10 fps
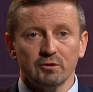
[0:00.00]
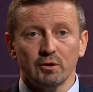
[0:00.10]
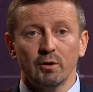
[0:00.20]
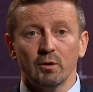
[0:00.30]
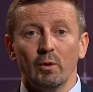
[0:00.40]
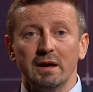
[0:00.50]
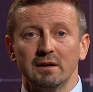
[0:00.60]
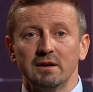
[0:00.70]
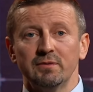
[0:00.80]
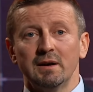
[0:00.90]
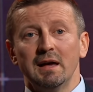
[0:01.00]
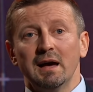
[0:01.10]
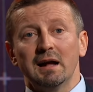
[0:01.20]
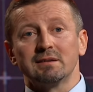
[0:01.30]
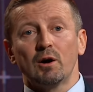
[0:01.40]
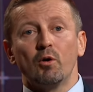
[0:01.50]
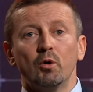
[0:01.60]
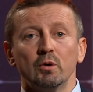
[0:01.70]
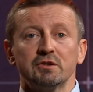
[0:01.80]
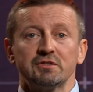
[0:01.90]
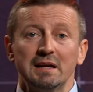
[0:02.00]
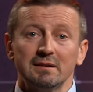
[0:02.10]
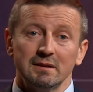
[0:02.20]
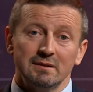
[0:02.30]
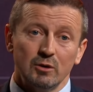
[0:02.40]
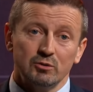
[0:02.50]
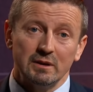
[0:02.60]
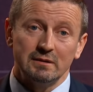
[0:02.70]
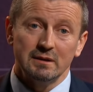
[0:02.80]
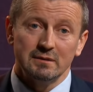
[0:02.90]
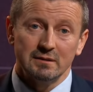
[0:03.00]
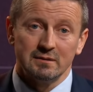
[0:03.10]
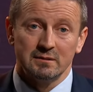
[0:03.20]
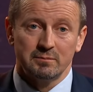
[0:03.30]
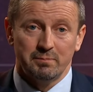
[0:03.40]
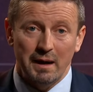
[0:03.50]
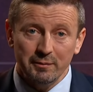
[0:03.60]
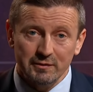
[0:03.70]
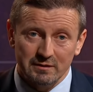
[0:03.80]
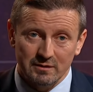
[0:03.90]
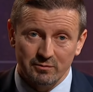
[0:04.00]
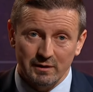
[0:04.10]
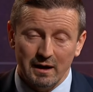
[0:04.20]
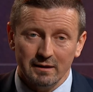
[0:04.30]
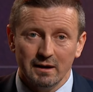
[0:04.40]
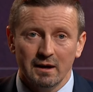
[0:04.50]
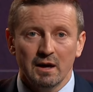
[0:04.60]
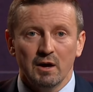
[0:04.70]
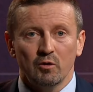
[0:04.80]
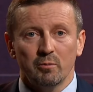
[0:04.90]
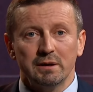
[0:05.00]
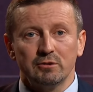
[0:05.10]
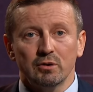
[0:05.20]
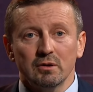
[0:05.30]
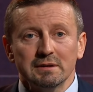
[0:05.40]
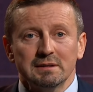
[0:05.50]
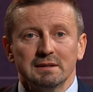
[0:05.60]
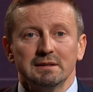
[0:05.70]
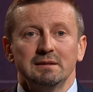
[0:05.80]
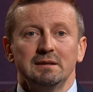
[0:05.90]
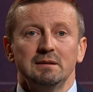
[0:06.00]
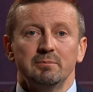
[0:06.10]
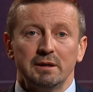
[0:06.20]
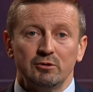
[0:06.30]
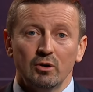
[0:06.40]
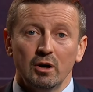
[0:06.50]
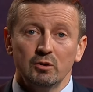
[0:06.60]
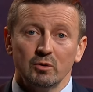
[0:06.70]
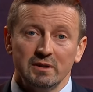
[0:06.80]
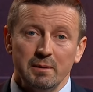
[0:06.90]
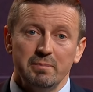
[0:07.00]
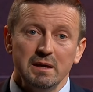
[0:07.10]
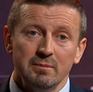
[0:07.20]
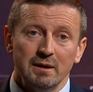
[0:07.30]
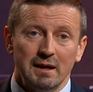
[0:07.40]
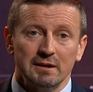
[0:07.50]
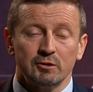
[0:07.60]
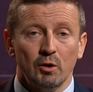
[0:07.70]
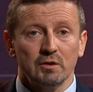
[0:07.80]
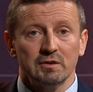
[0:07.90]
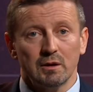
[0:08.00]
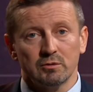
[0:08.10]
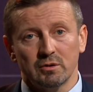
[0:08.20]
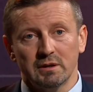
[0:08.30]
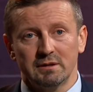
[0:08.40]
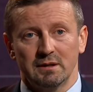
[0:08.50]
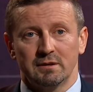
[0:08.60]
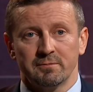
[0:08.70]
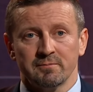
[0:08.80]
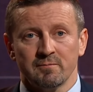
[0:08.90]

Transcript: Sowohl Wycliffe als auch Hus stellten die Autorität des Papstes in Frage und betonten die Bedeutung der Bibel als höchste Autorität.